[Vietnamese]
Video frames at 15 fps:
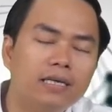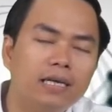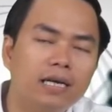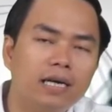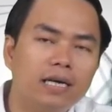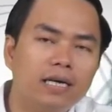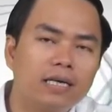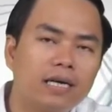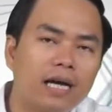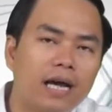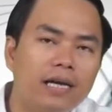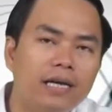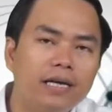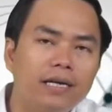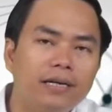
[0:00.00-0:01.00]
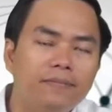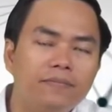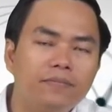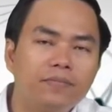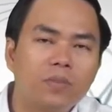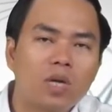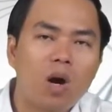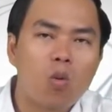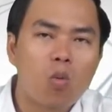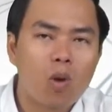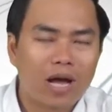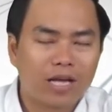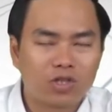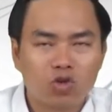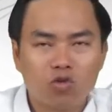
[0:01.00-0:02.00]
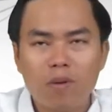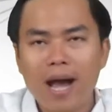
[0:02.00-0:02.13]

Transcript: à, cái um, hậu quả số